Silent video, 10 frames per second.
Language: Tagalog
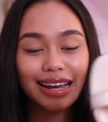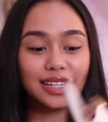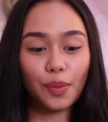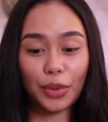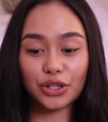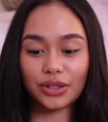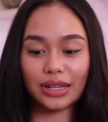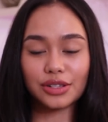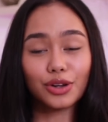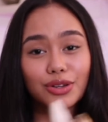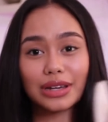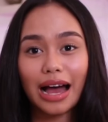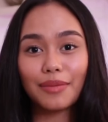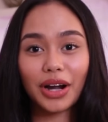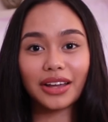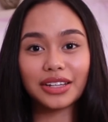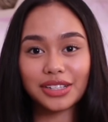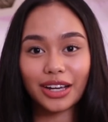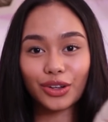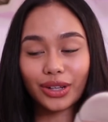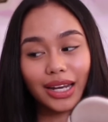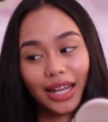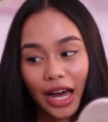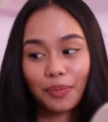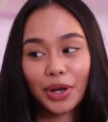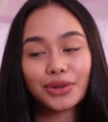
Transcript: Like sa personal. Siguro sa camera, hindi siya ganun kalala.